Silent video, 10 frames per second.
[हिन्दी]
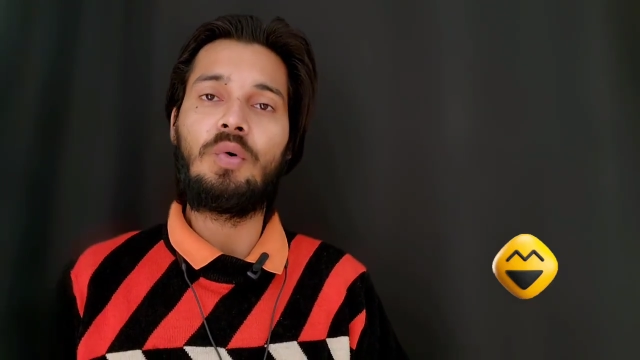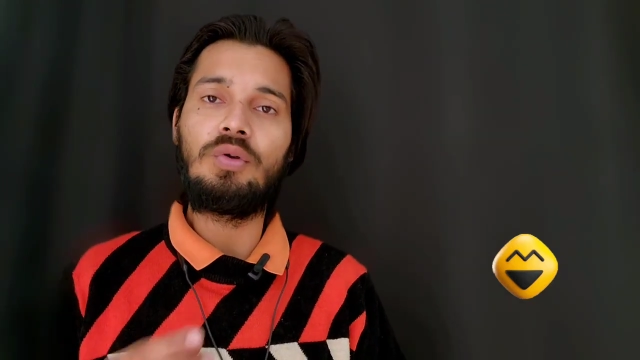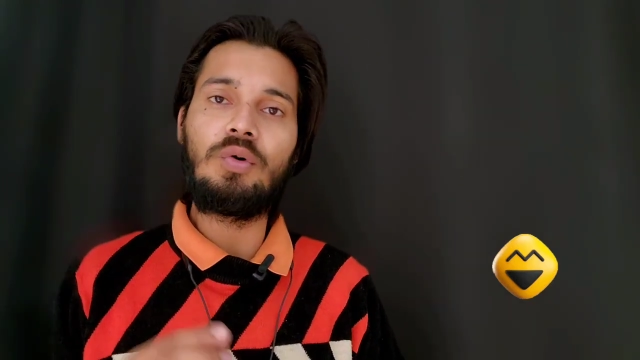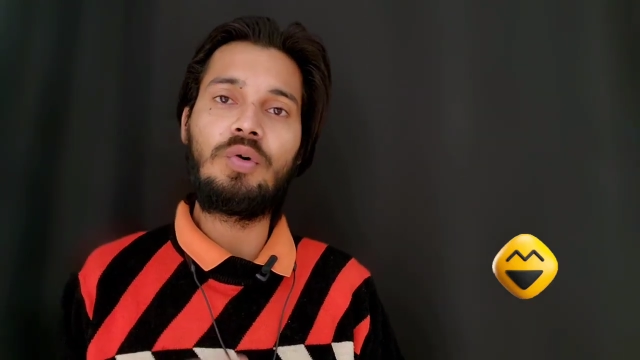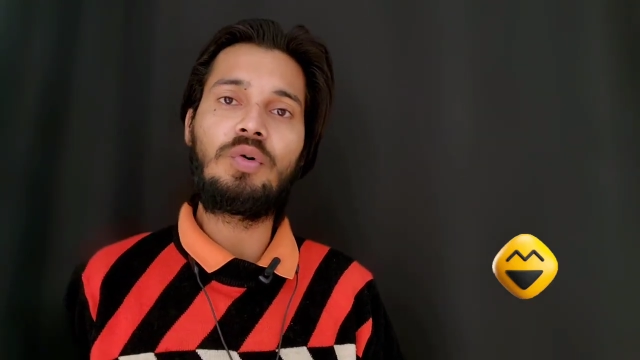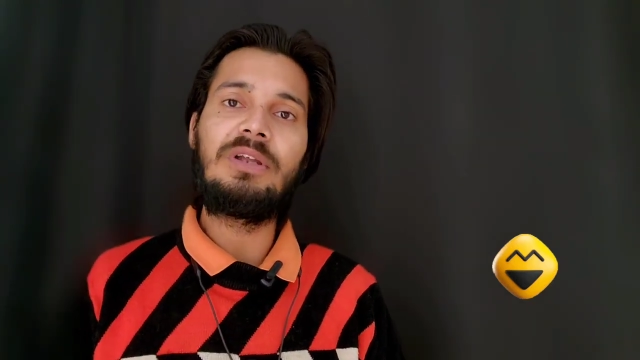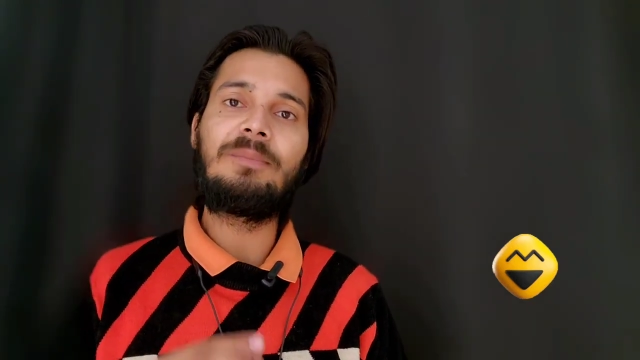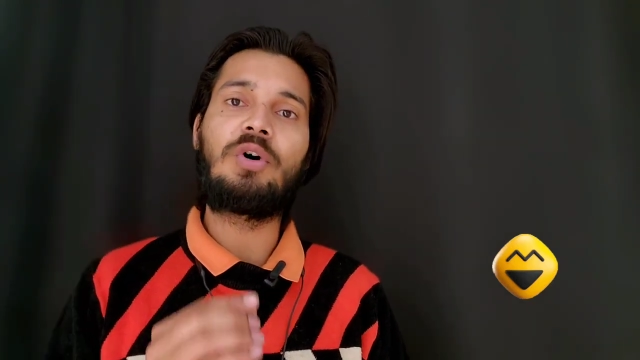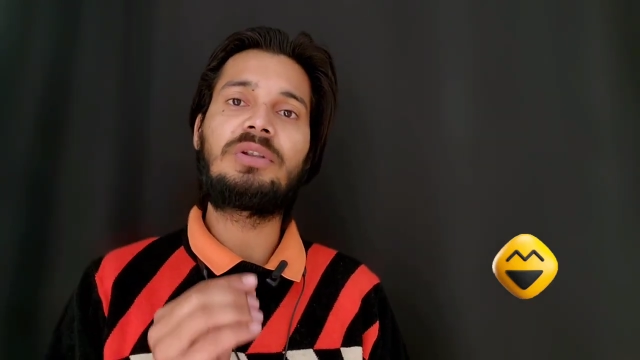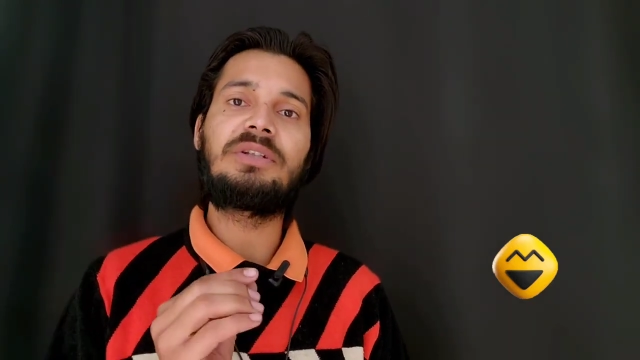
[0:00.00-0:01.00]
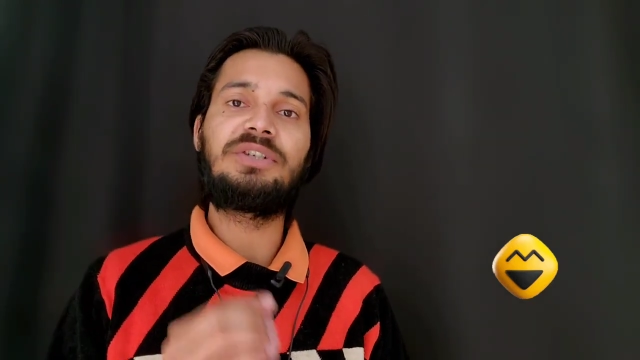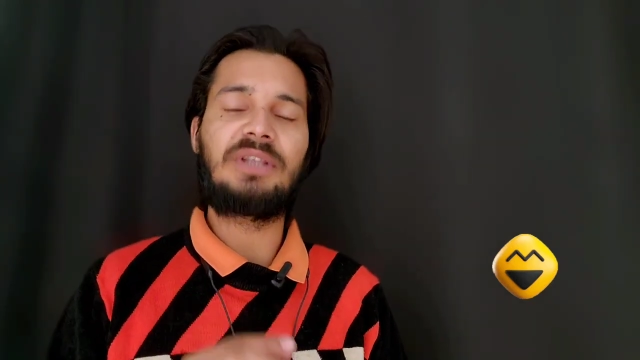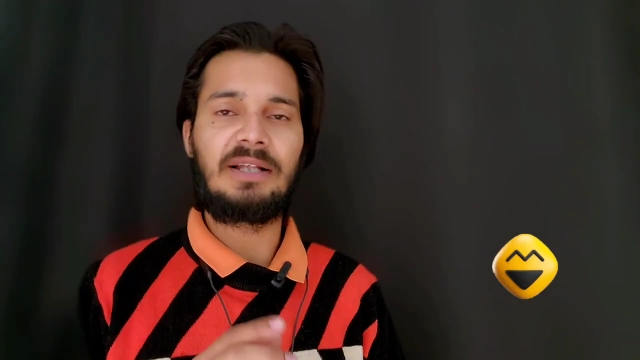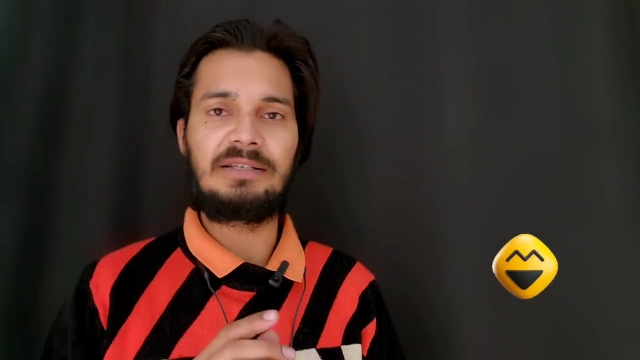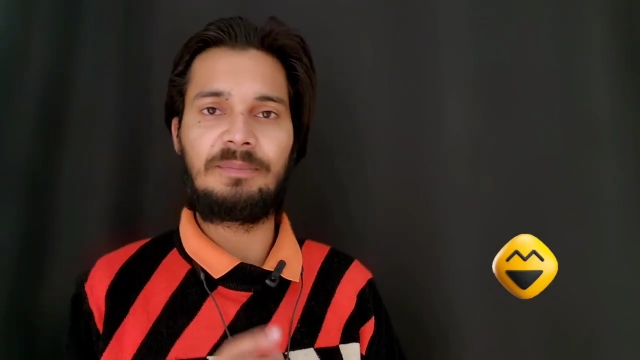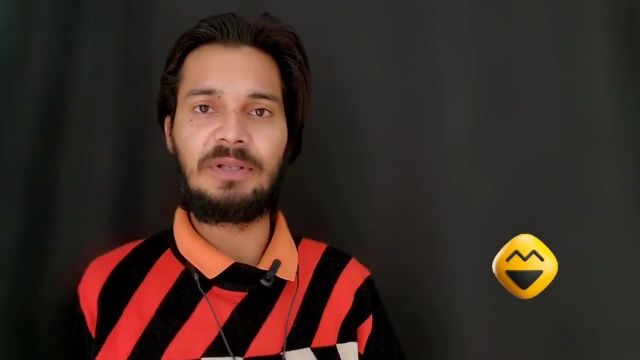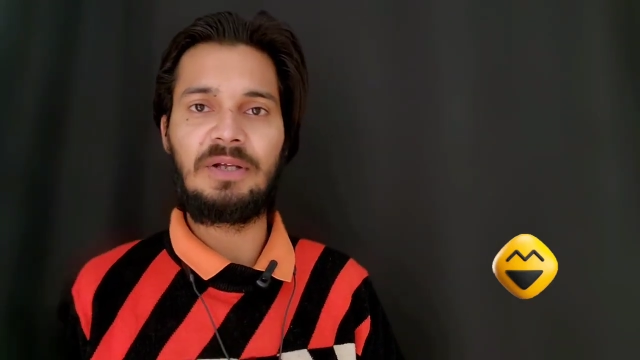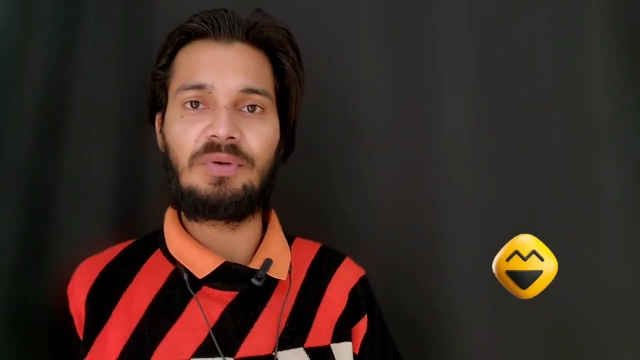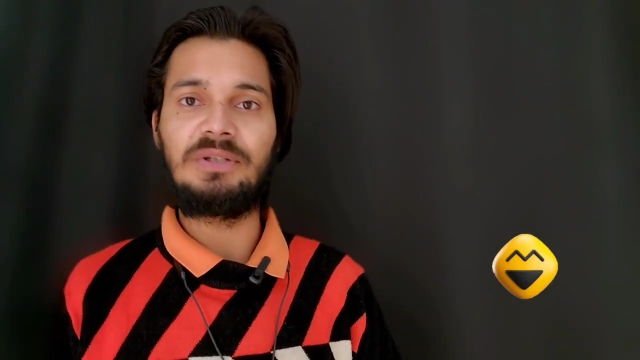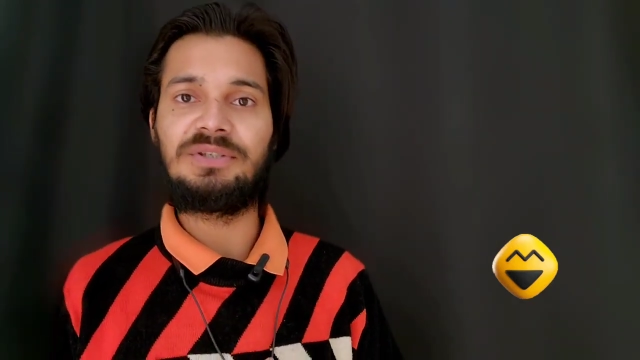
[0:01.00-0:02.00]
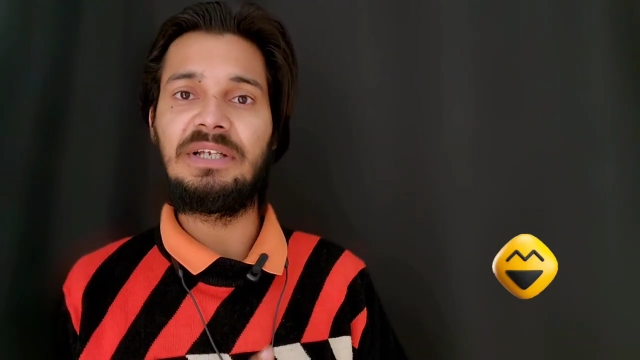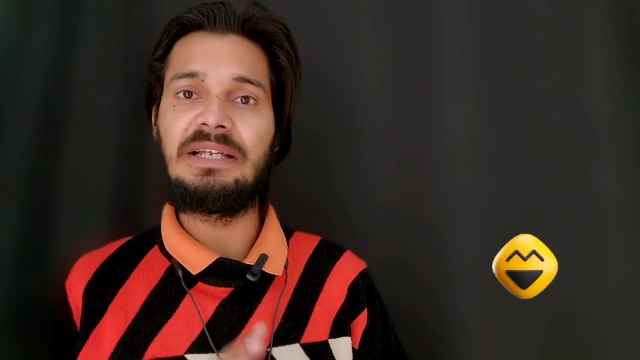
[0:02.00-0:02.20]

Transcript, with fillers: उन लोगों को ये बहुत अच्छी तरह से पता होना चाहिए